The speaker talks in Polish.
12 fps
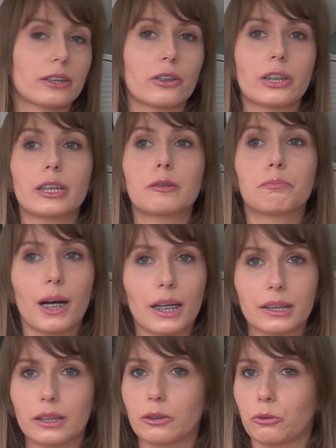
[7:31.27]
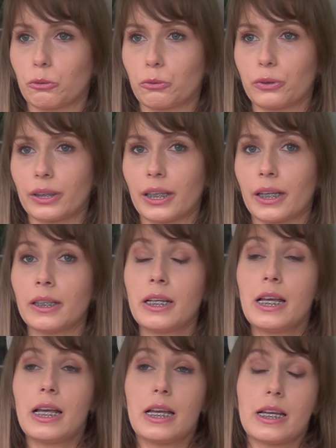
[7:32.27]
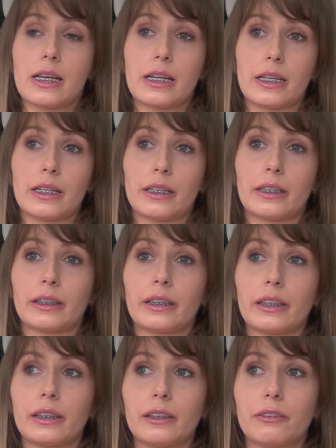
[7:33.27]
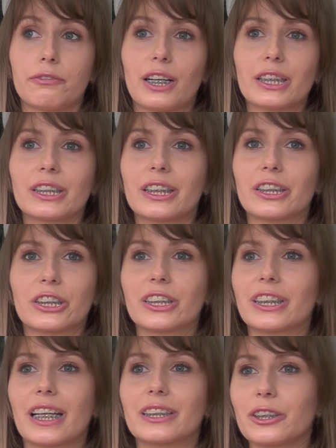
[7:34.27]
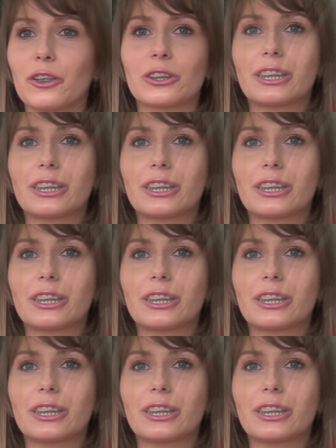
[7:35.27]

To jest bardzo trudne e, i, i właśnie jeszcze na tych